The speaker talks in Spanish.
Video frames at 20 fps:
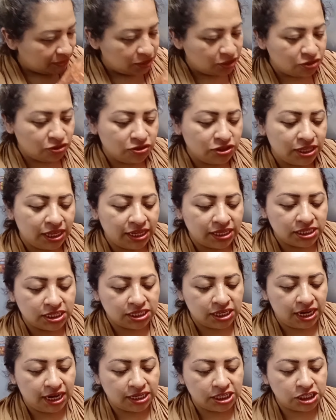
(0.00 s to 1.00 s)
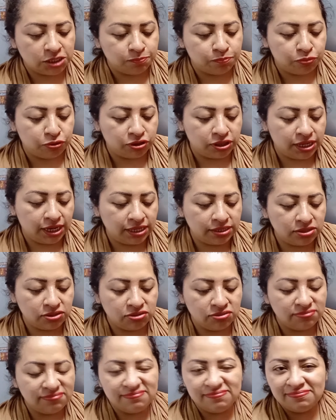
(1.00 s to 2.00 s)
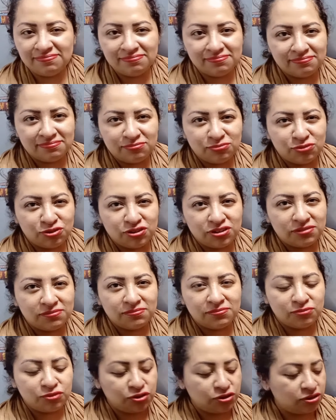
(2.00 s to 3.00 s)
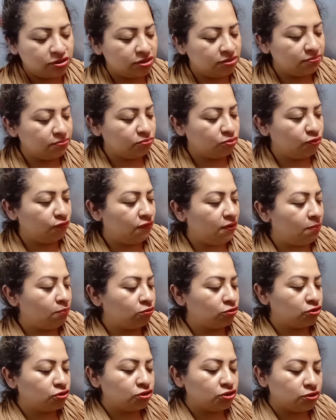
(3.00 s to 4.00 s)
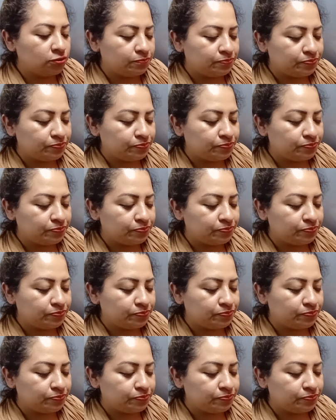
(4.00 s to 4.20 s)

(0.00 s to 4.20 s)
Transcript: Son de chile chipotle, son muy, muy, muy famosos